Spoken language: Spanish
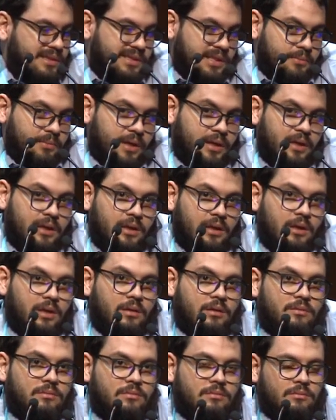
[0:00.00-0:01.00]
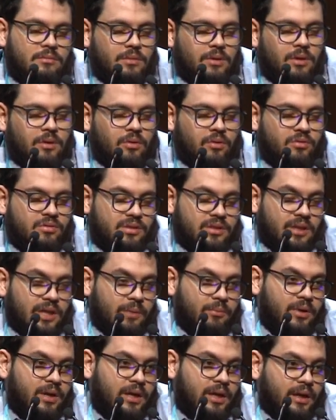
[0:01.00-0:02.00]
Temas que
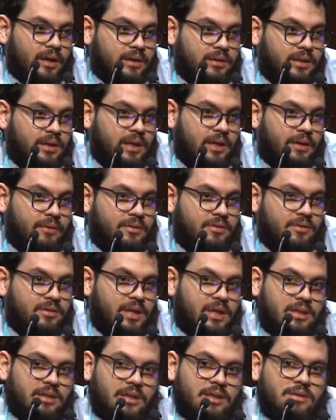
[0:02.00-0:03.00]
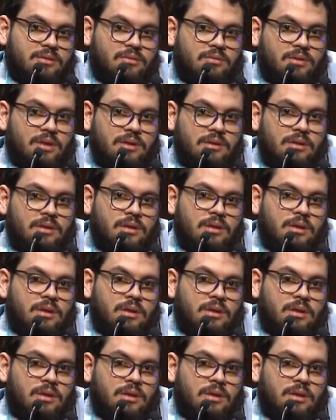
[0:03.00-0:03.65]
consideramos a raíz de la revisión de la literatura